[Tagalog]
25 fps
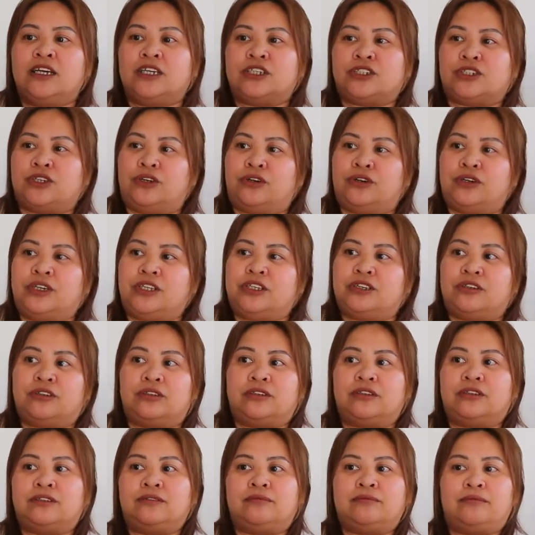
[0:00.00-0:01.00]
So,
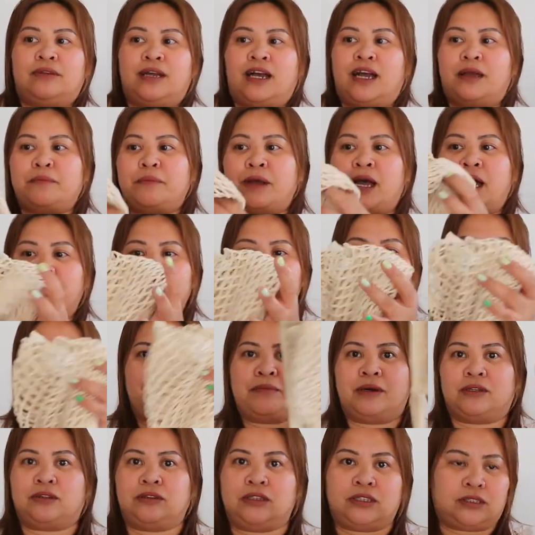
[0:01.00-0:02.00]
yun, I'm happy
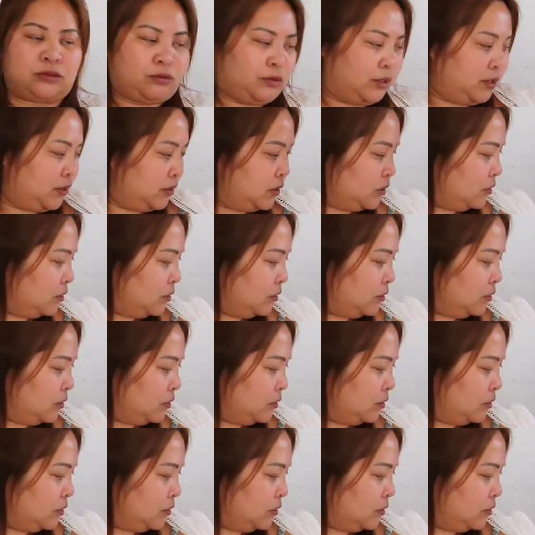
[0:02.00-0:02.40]
about this one.